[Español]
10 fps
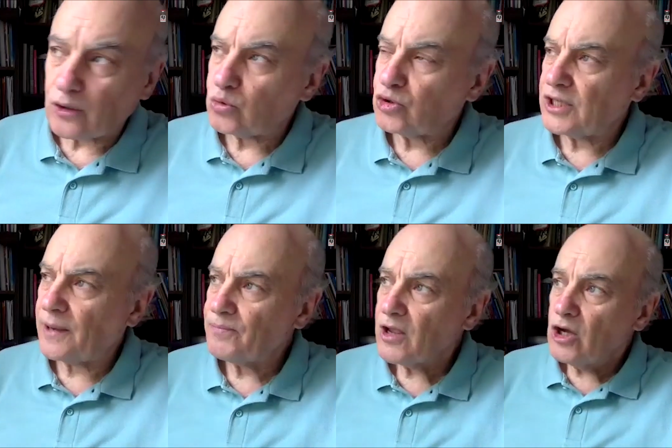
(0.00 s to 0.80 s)
Rusia.
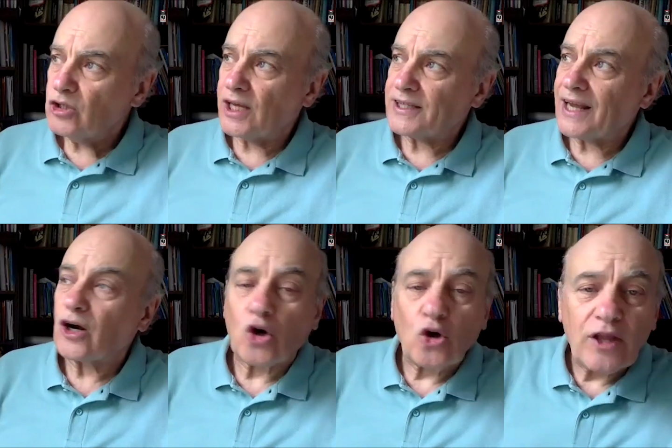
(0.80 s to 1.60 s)
O están
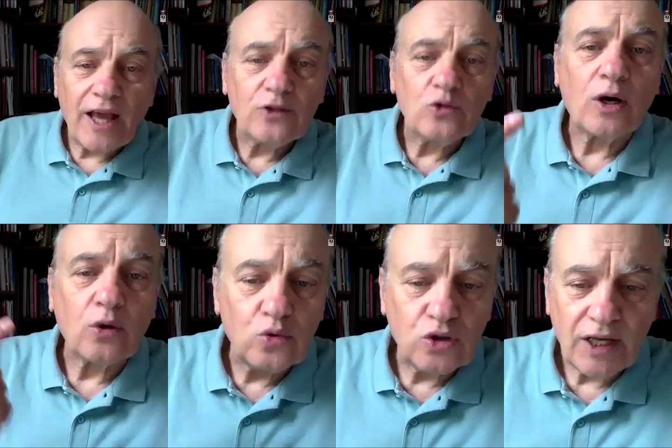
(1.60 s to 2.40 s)
rodeando a
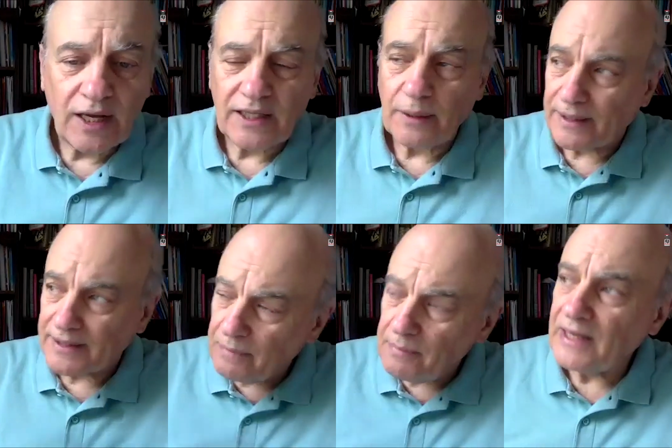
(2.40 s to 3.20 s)
Rusia de
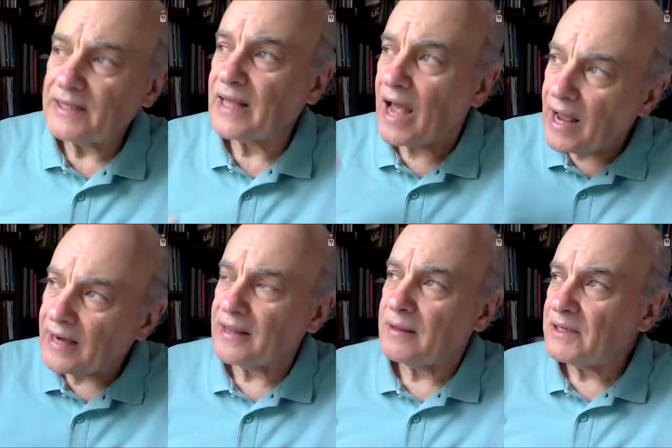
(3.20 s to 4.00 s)
bases
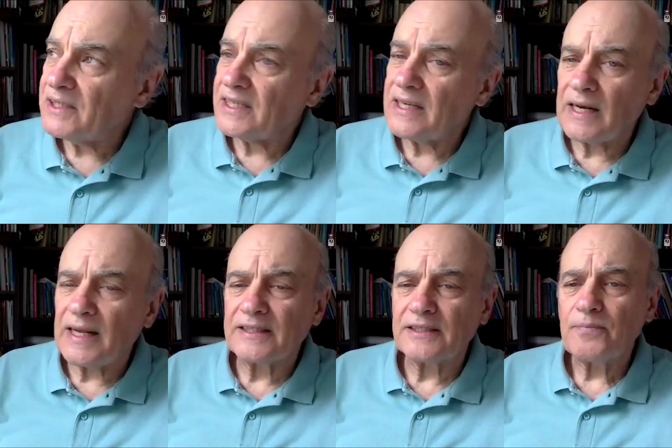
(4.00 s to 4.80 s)
militares, de misiles,